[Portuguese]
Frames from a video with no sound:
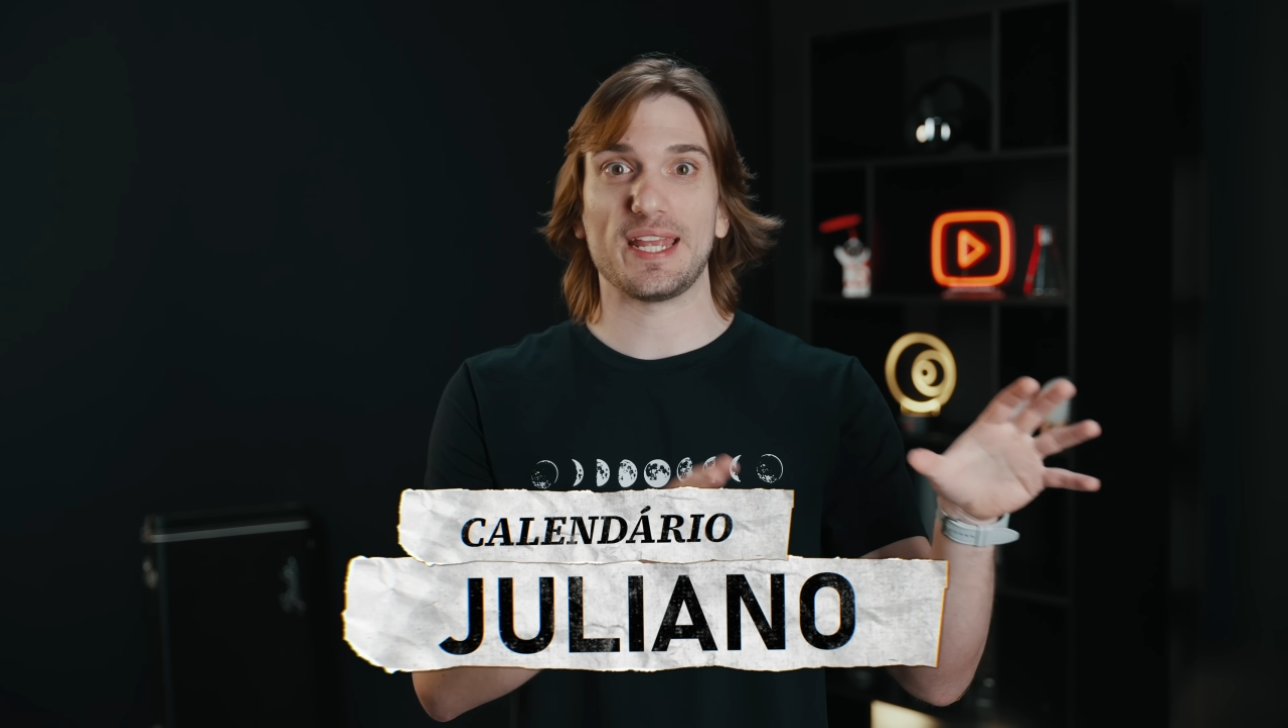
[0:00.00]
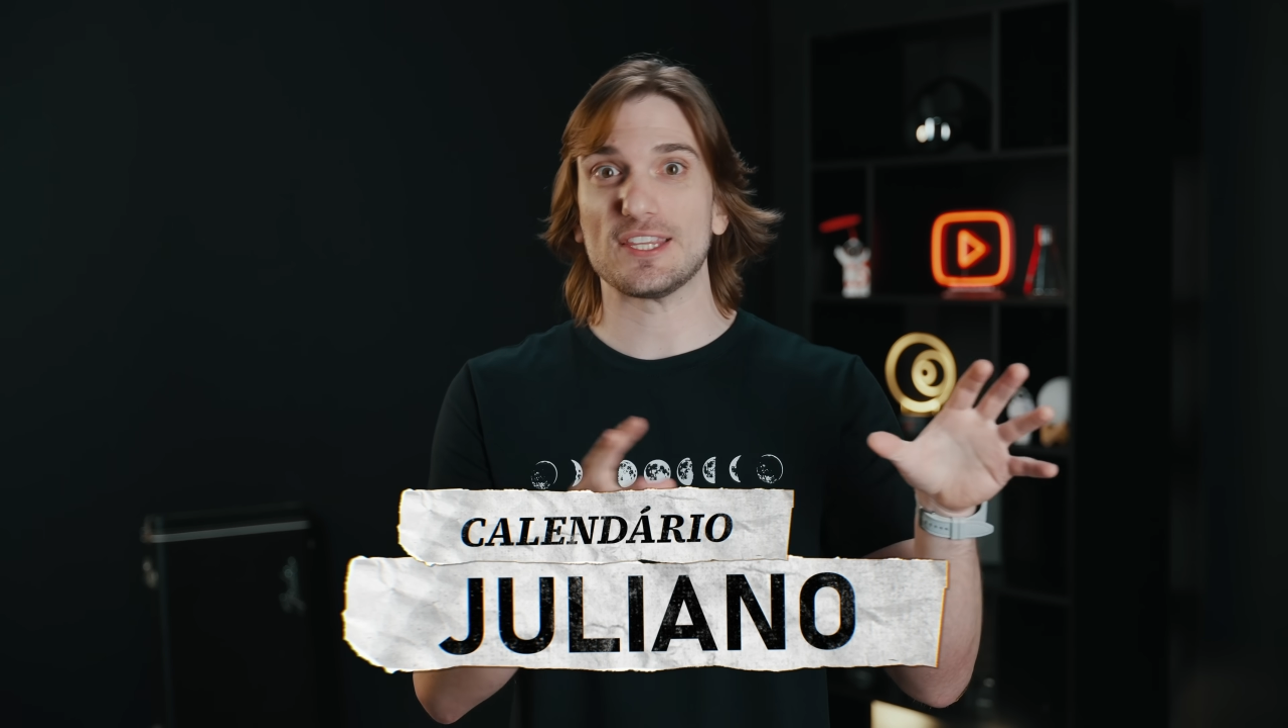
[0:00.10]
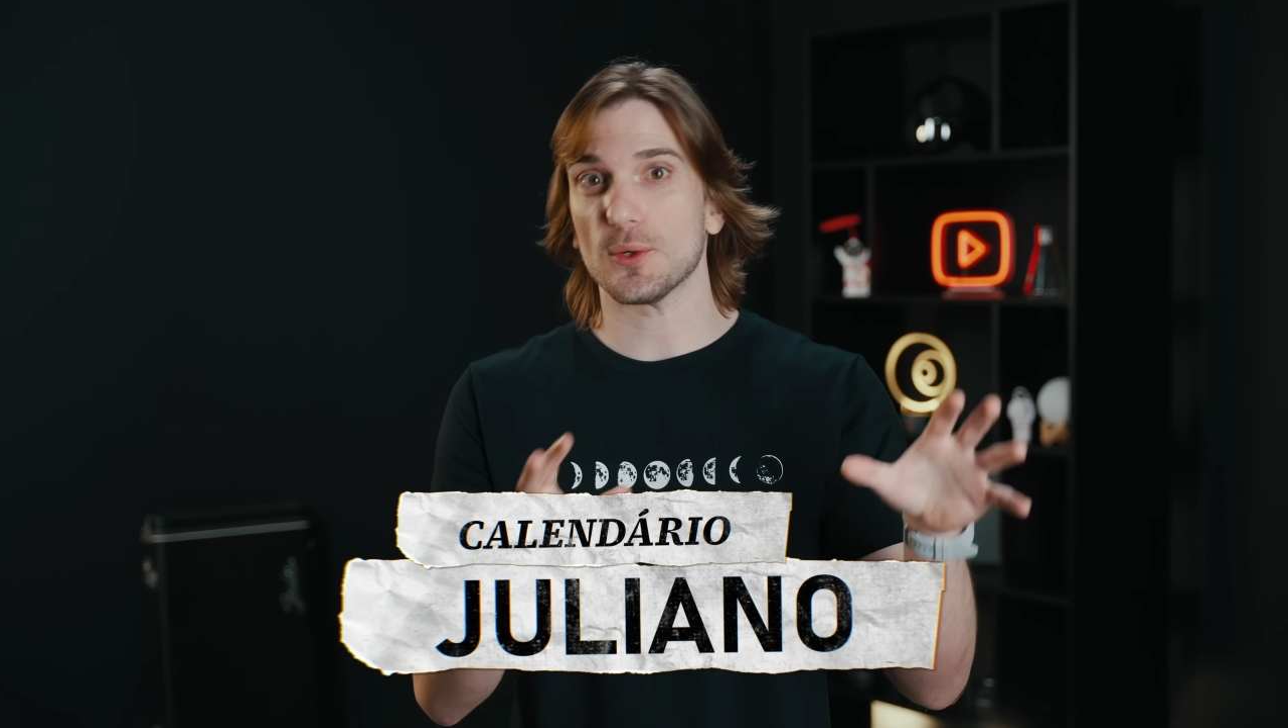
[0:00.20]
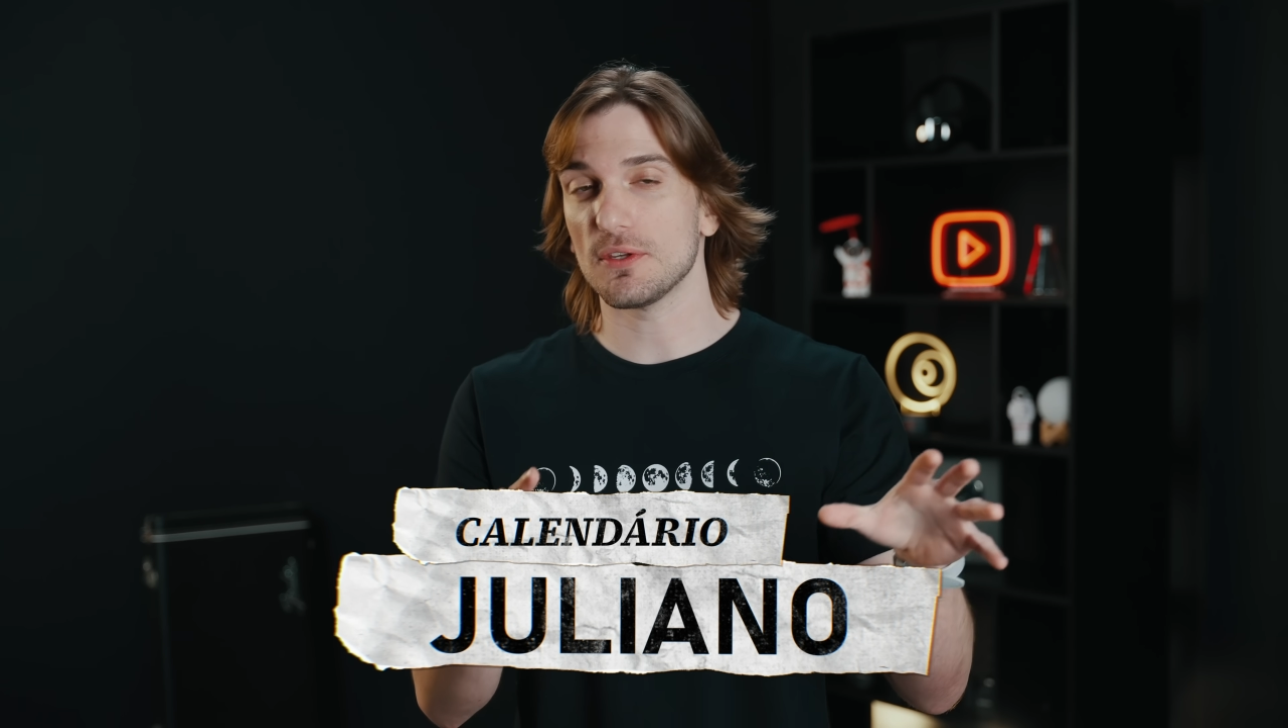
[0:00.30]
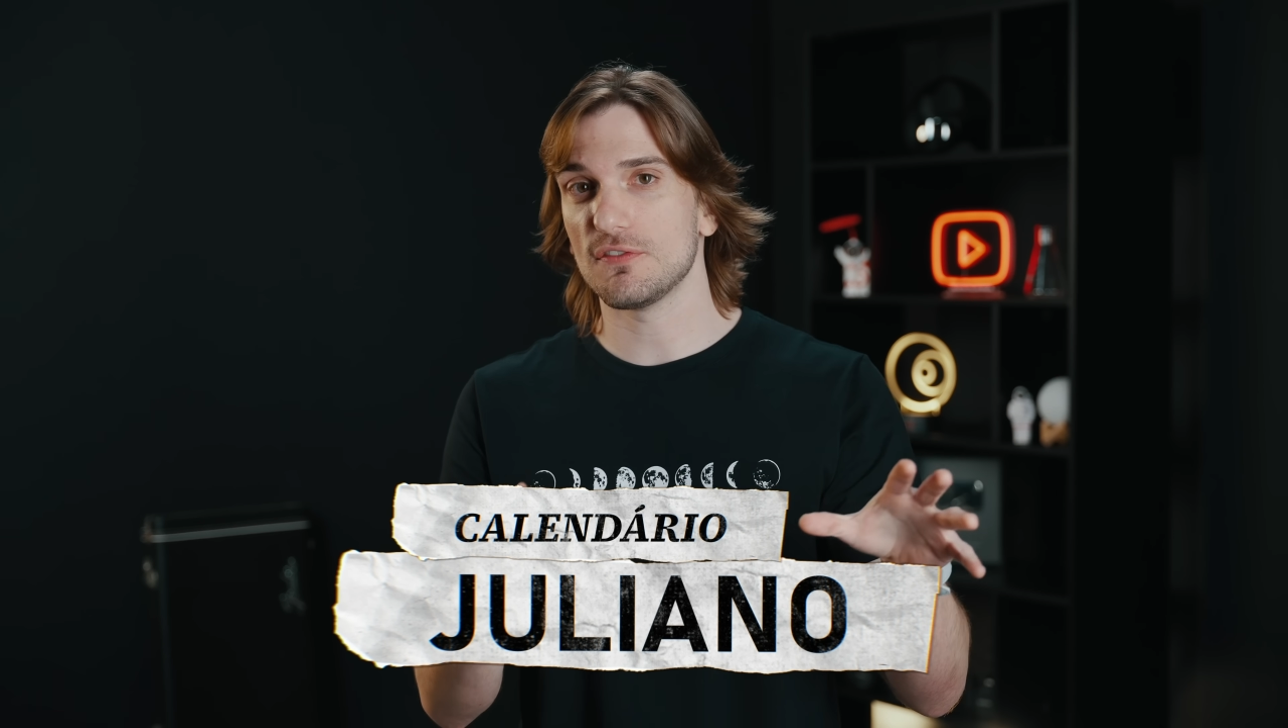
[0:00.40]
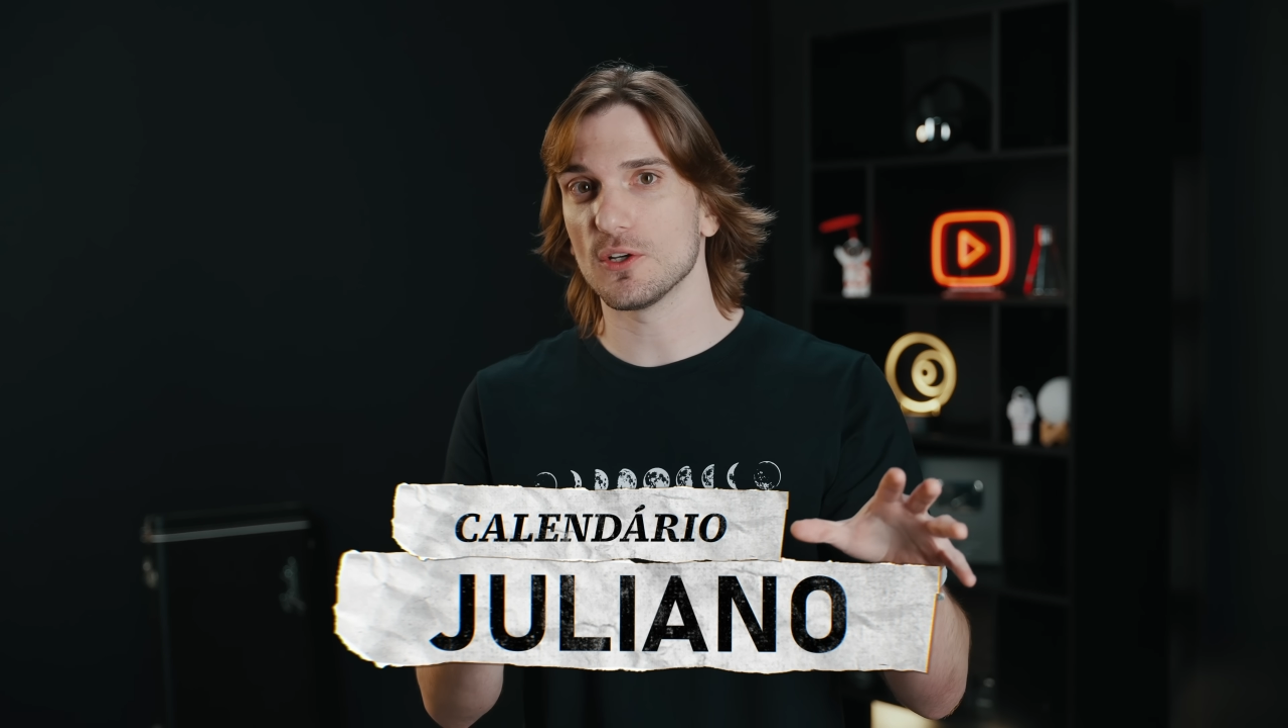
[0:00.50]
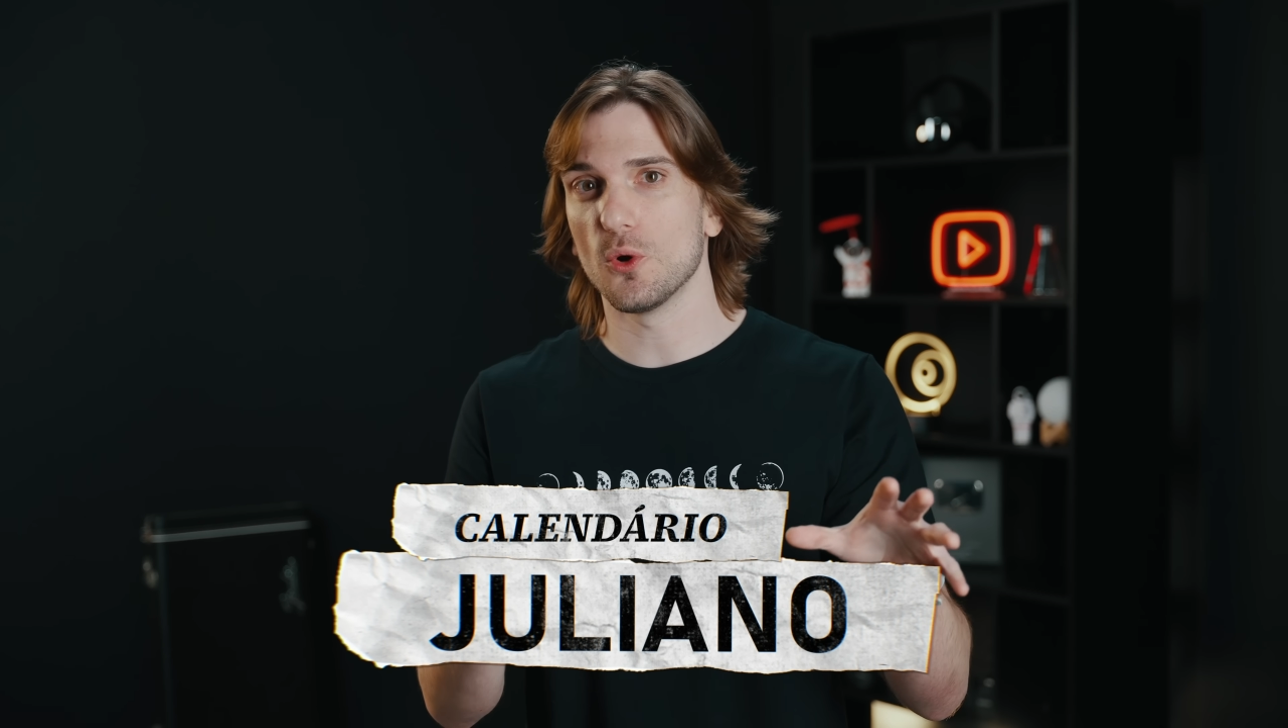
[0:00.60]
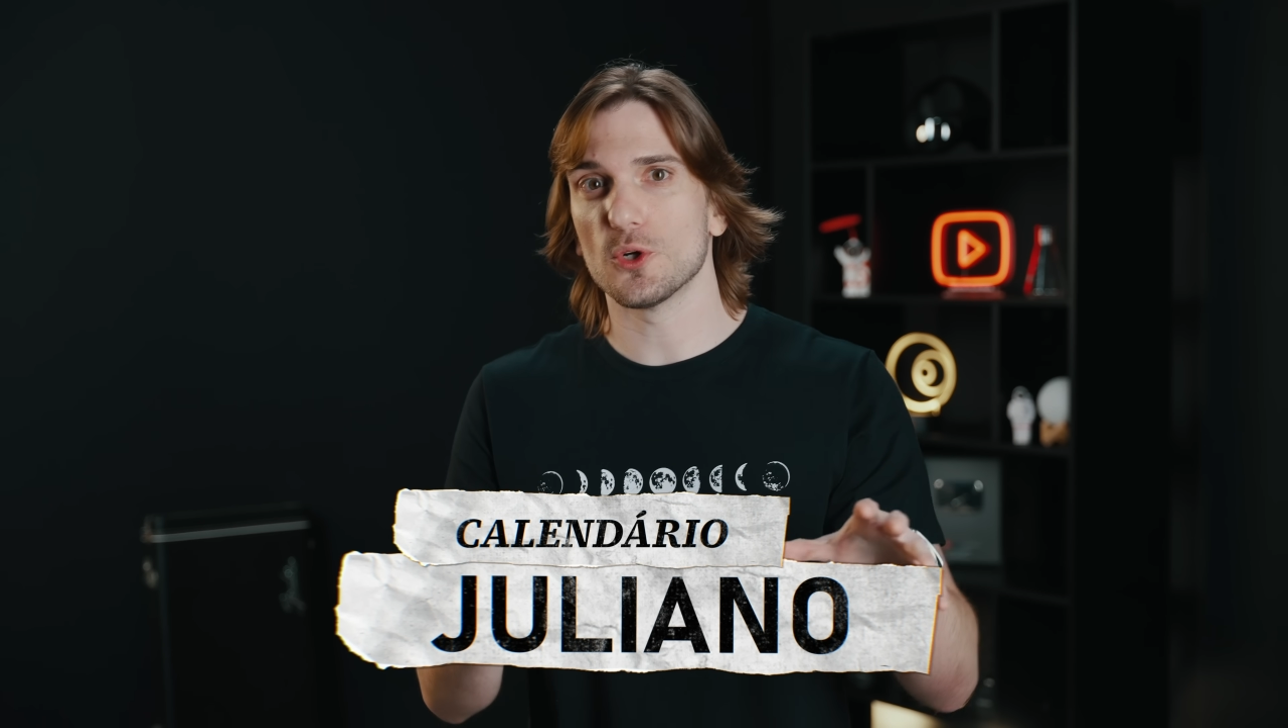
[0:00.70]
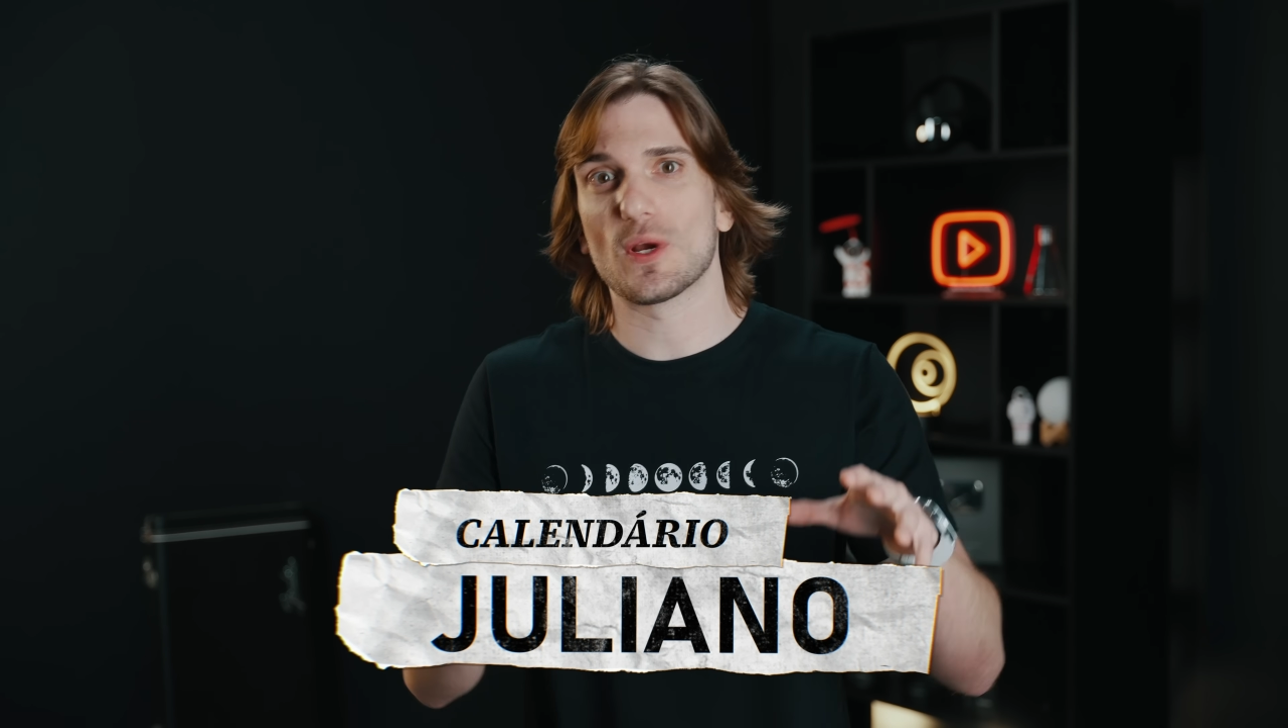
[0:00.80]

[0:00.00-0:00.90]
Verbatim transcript: entrou em vigor o